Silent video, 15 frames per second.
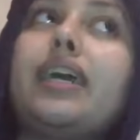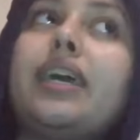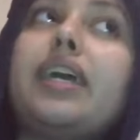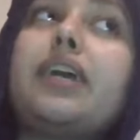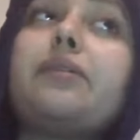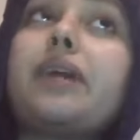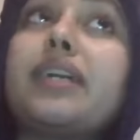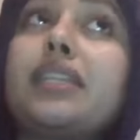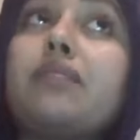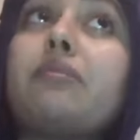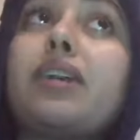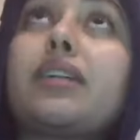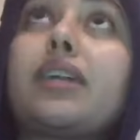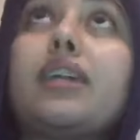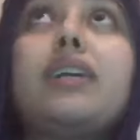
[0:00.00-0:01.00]
ايوا هذا ما
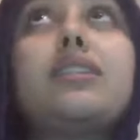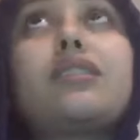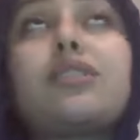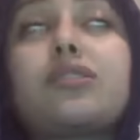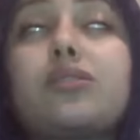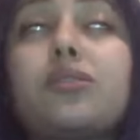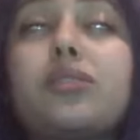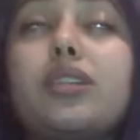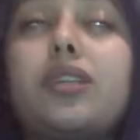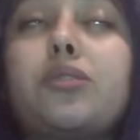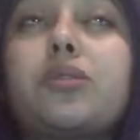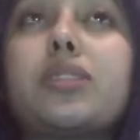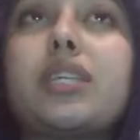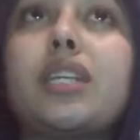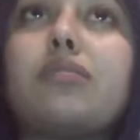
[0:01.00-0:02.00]
كان عاد ديال
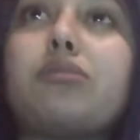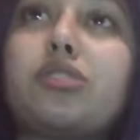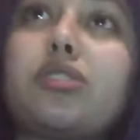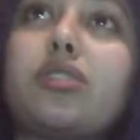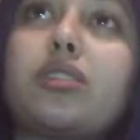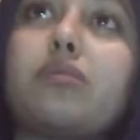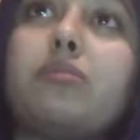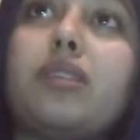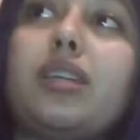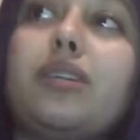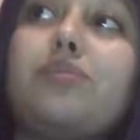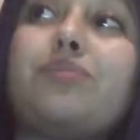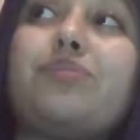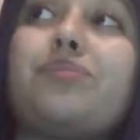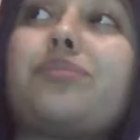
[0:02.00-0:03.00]
الكوزينه باش تكملي
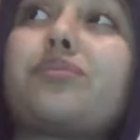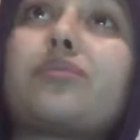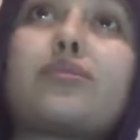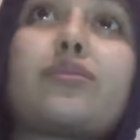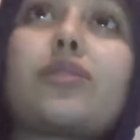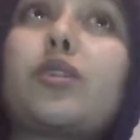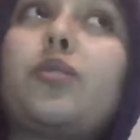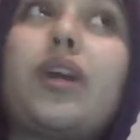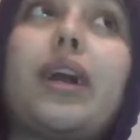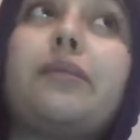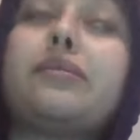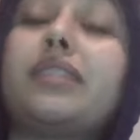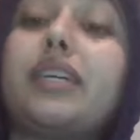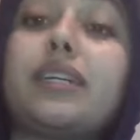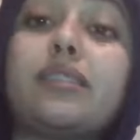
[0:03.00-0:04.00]
و
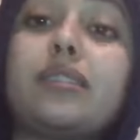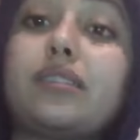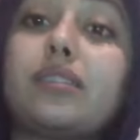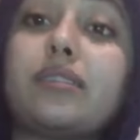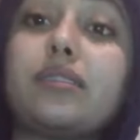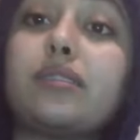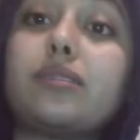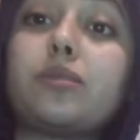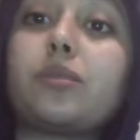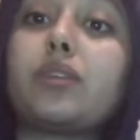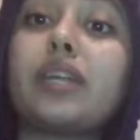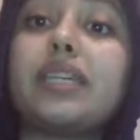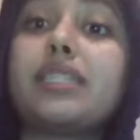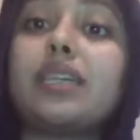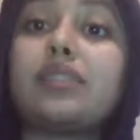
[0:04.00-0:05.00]
ديد
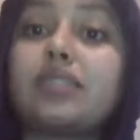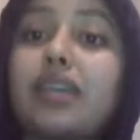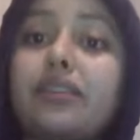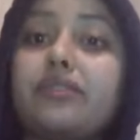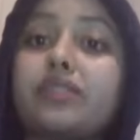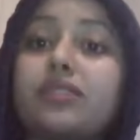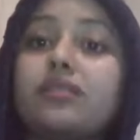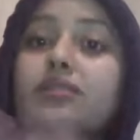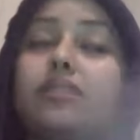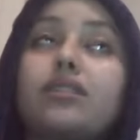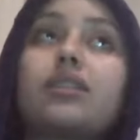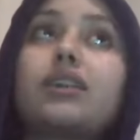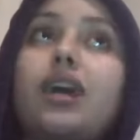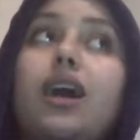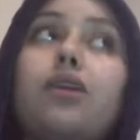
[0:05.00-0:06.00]
والله حتى صافي
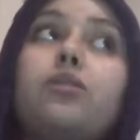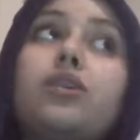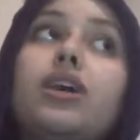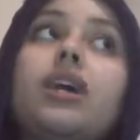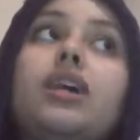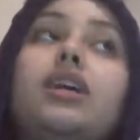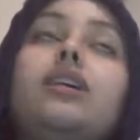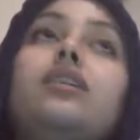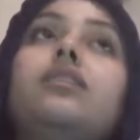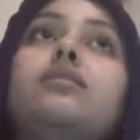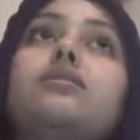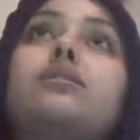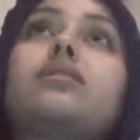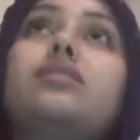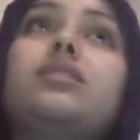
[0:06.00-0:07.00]
تاو
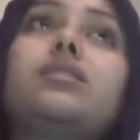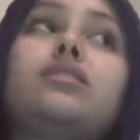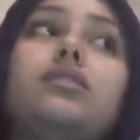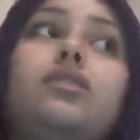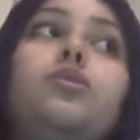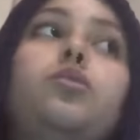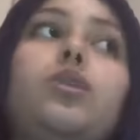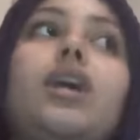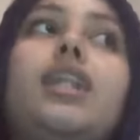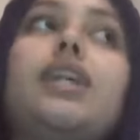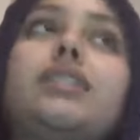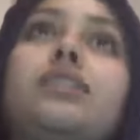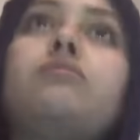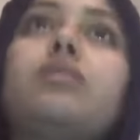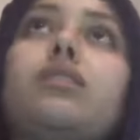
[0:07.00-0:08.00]
كنت عواله
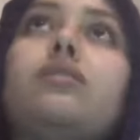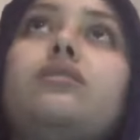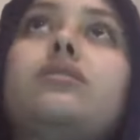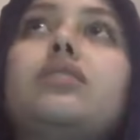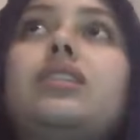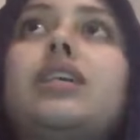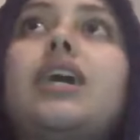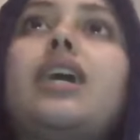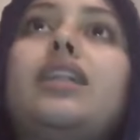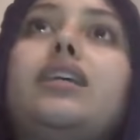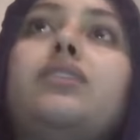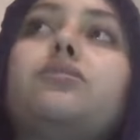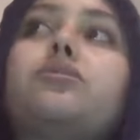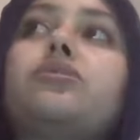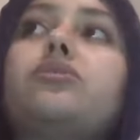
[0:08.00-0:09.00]
زعما
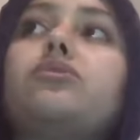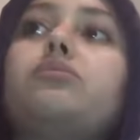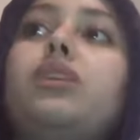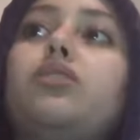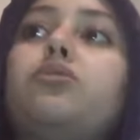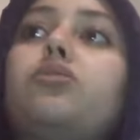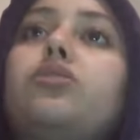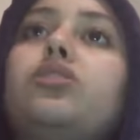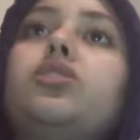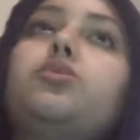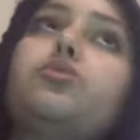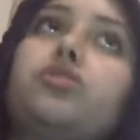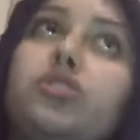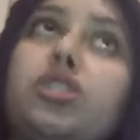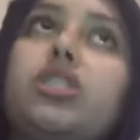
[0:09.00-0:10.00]
نسالي ونجمع كلشي
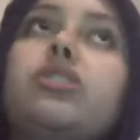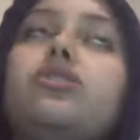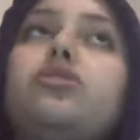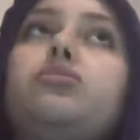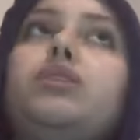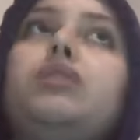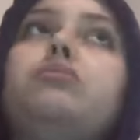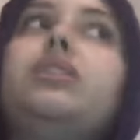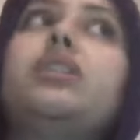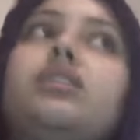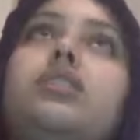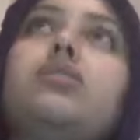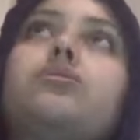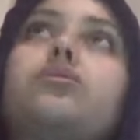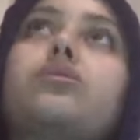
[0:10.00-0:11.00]
ونجي نجمع
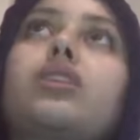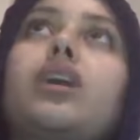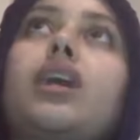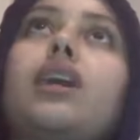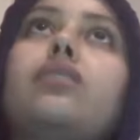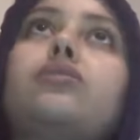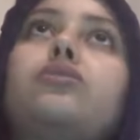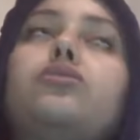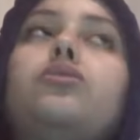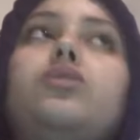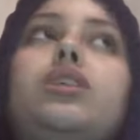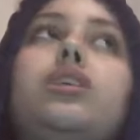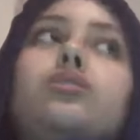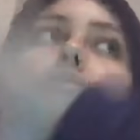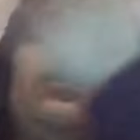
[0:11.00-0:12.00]
بيتي ونقادو
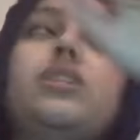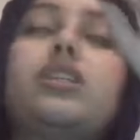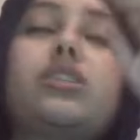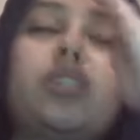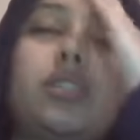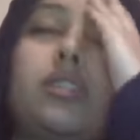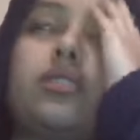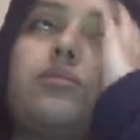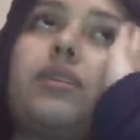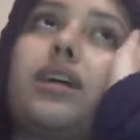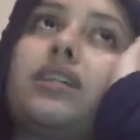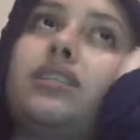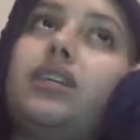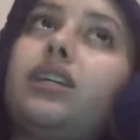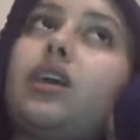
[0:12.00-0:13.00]
ونحول داكشي كنت باغا
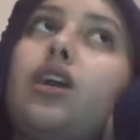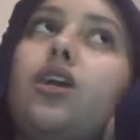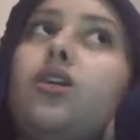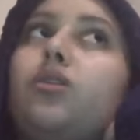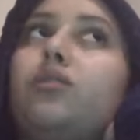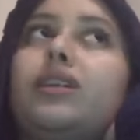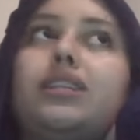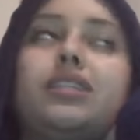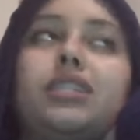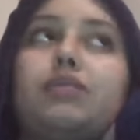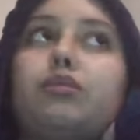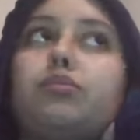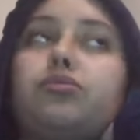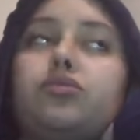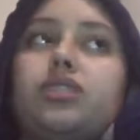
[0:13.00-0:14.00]
ندير ولكن سي
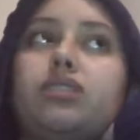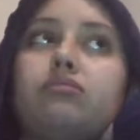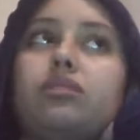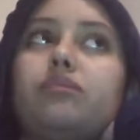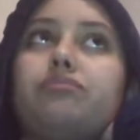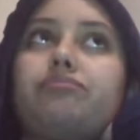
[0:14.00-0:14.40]
با بوسيبل